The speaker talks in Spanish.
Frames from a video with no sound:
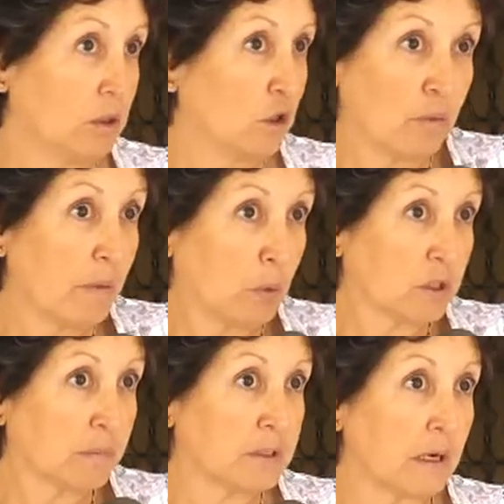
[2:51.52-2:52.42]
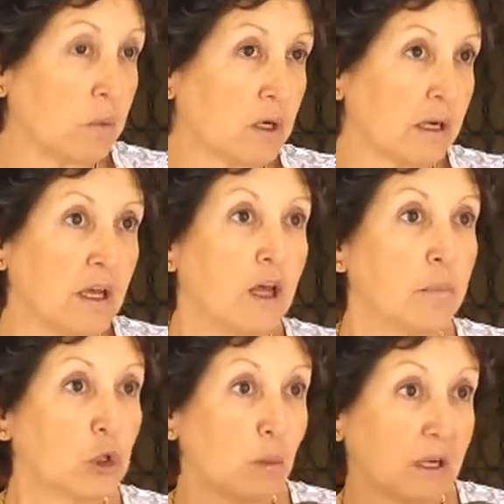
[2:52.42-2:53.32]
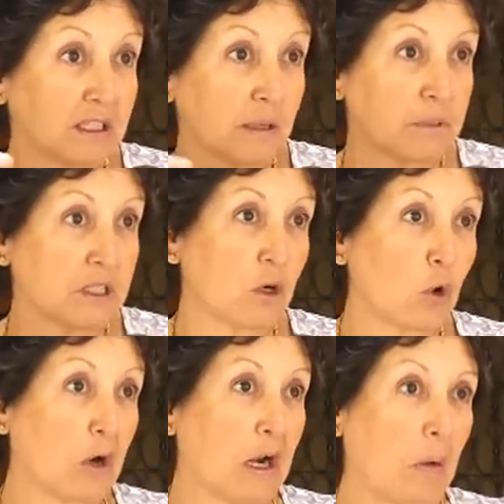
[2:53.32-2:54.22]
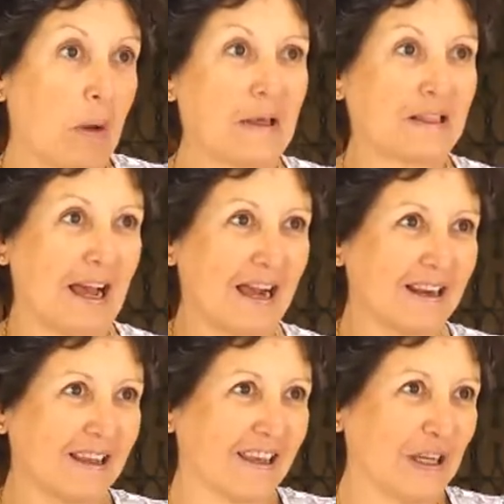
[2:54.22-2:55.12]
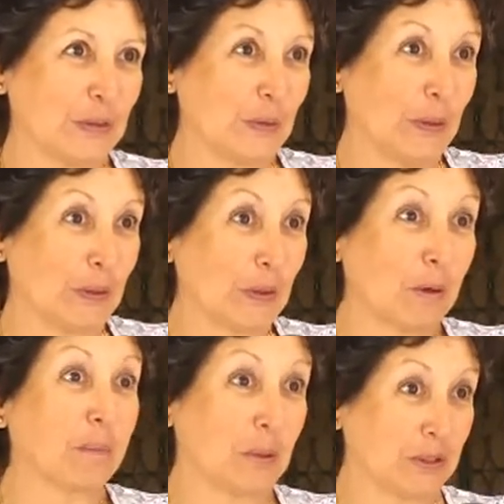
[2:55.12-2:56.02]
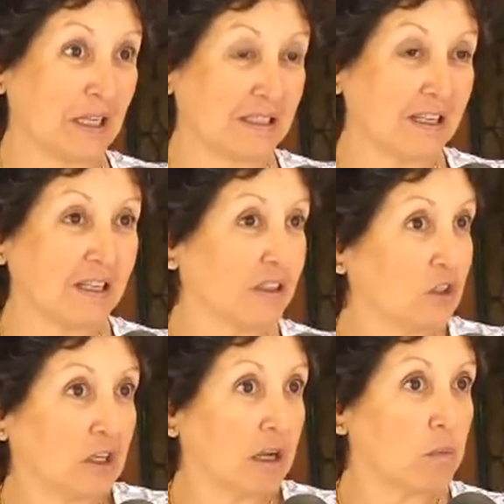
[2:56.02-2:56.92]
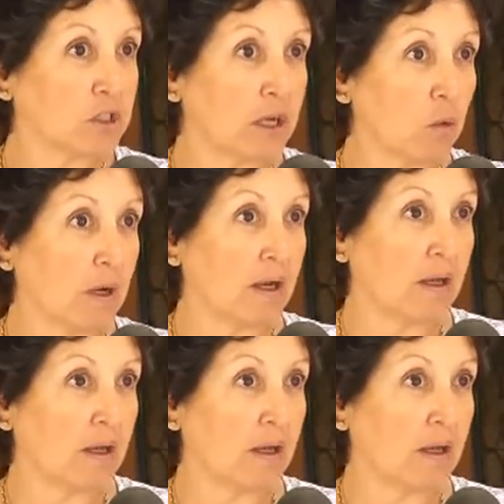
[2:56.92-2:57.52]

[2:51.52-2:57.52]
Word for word: No me pude cepillar la boca, me tuve que cepillar con el agua de tanque, es un horror, pero es así, no teníamos agua.